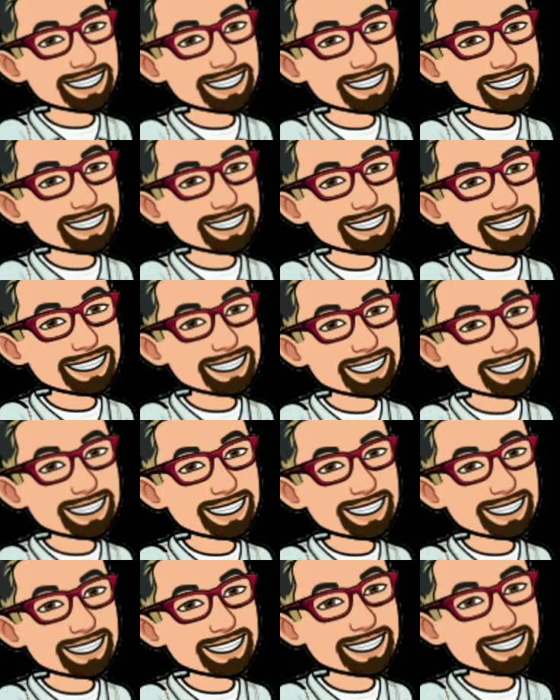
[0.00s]
So guys,
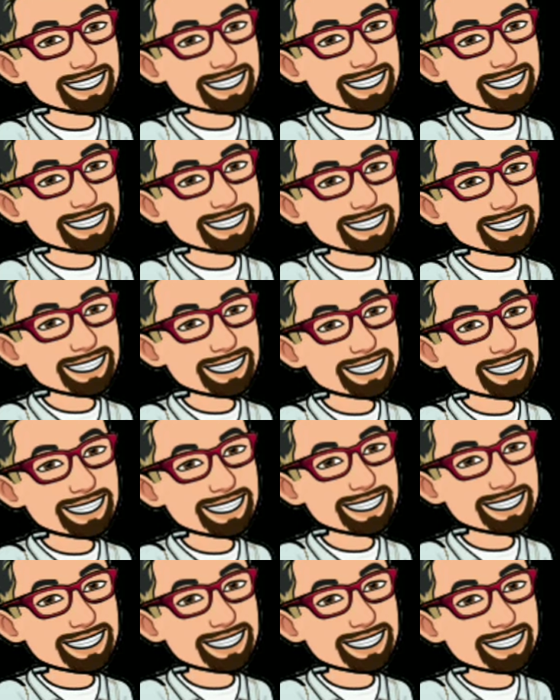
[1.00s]
tara punta na tayo
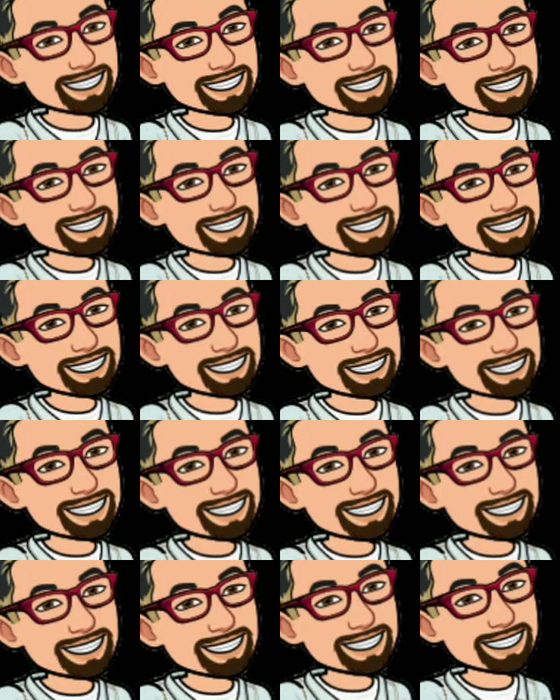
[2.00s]
doon sa
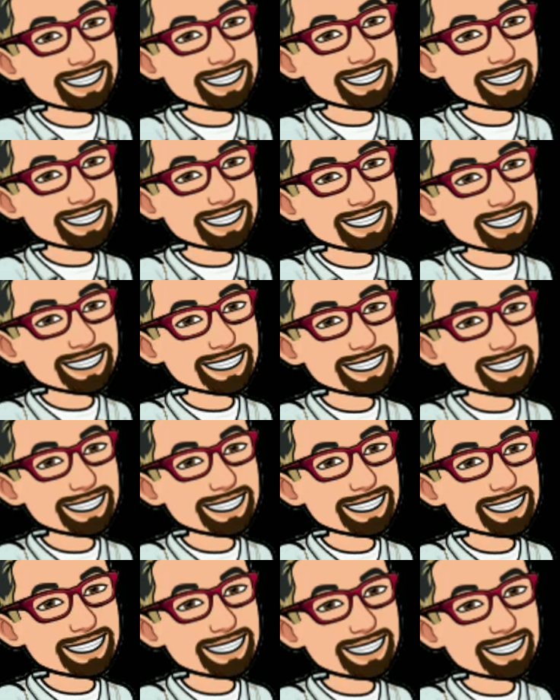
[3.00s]
kanilang site
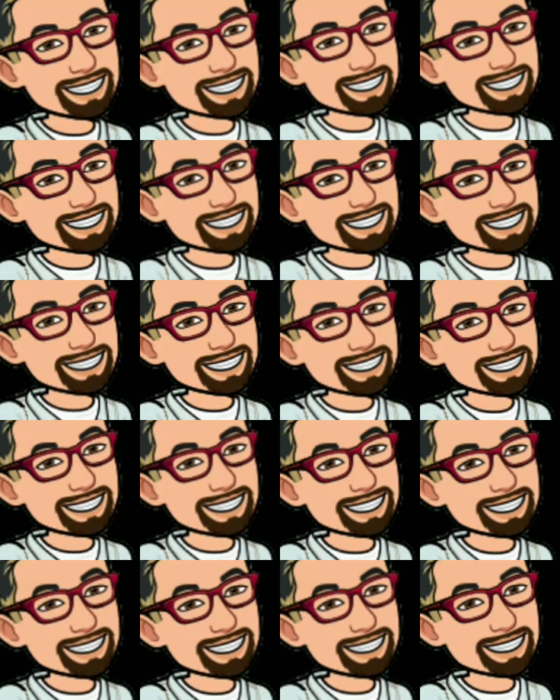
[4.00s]
kung saan tayo
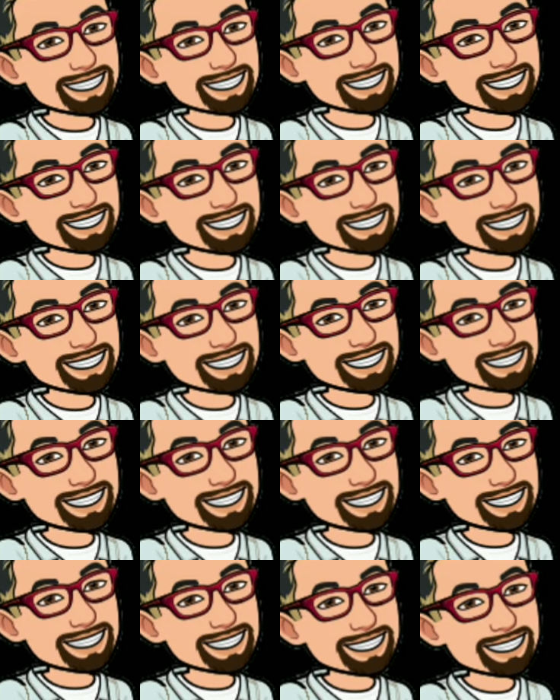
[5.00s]
mag, uh, magjo-join
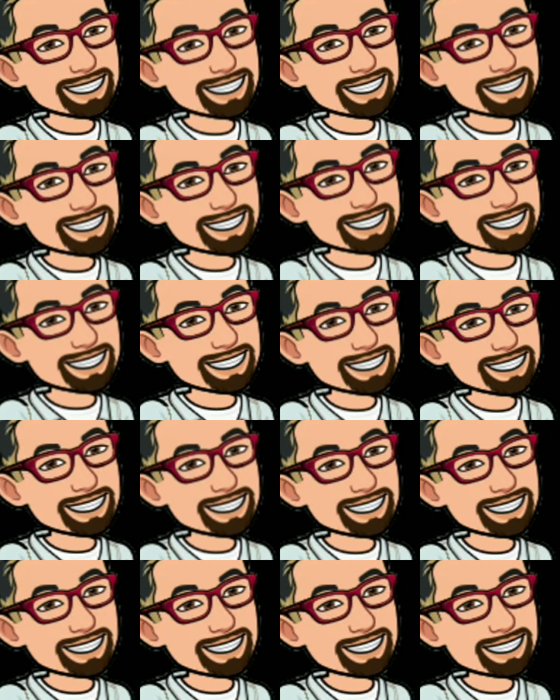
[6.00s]
ng whitelist.